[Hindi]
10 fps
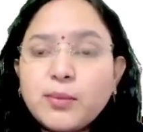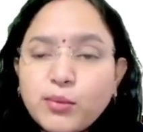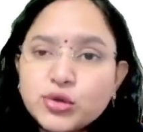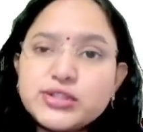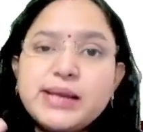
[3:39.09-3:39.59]

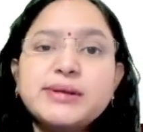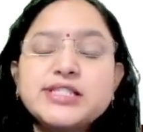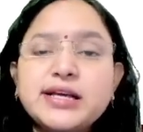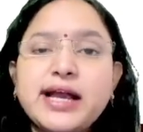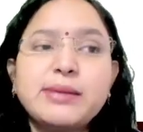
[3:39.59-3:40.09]
मोस्टली
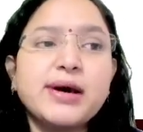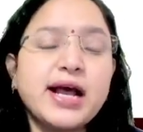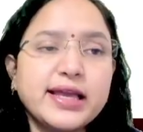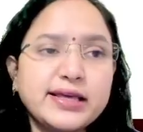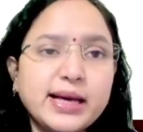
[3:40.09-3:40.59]
बच्चे कई बार
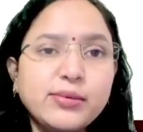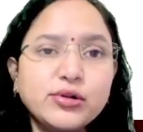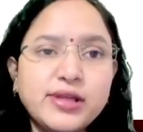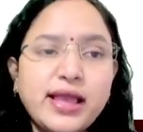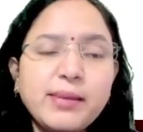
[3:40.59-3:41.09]
आके क्या
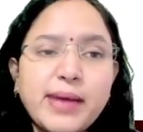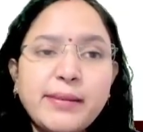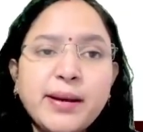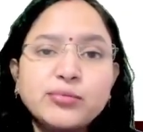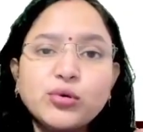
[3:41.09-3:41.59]
बोलते हैं कि
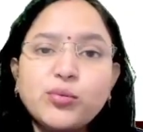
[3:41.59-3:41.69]
मैम हम तो